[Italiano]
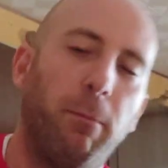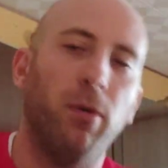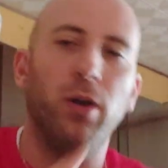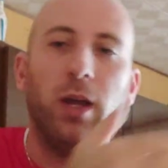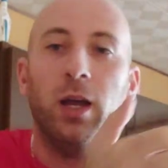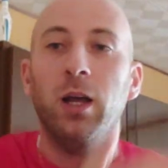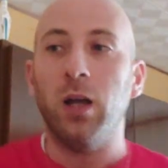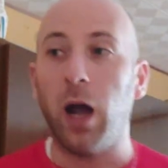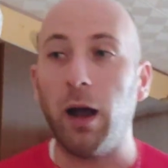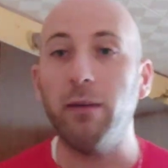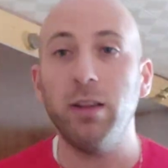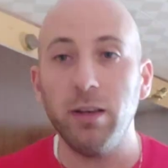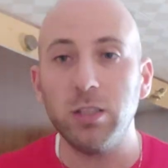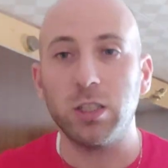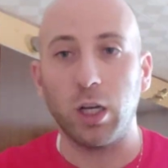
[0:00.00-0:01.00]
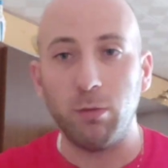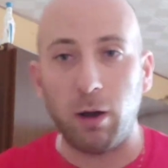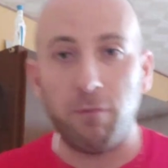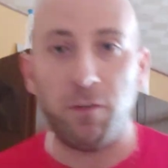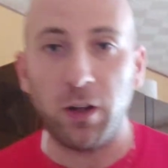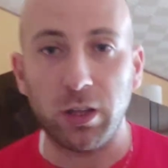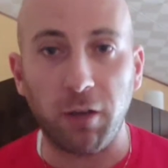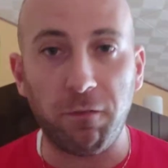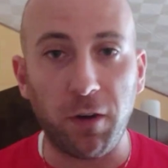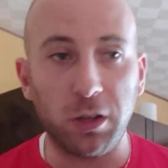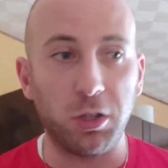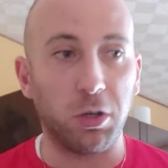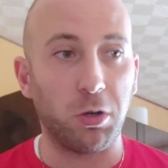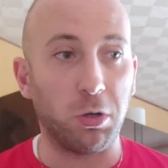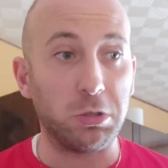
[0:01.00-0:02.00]
poi... Avete visto come ha fatto? Ha
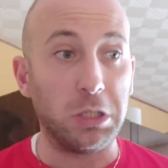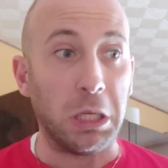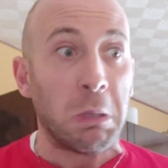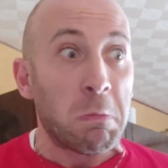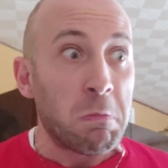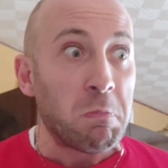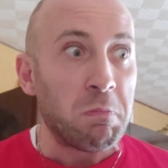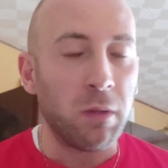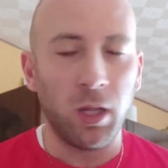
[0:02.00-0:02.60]
fatto così.